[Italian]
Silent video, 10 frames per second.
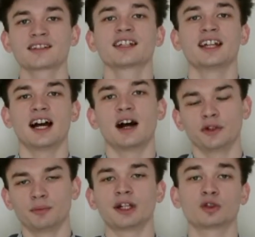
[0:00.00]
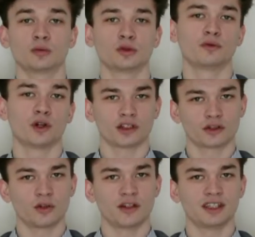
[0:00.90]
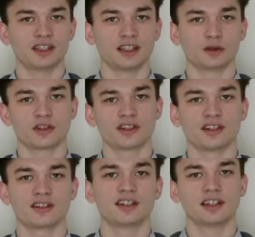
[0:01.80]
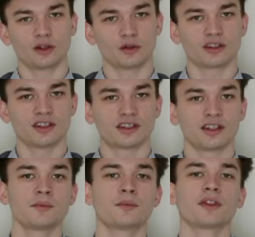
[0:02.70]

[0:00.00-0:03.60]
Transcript: che ha un impatto molto forte sulla vita dei corsisti e delle corsiste,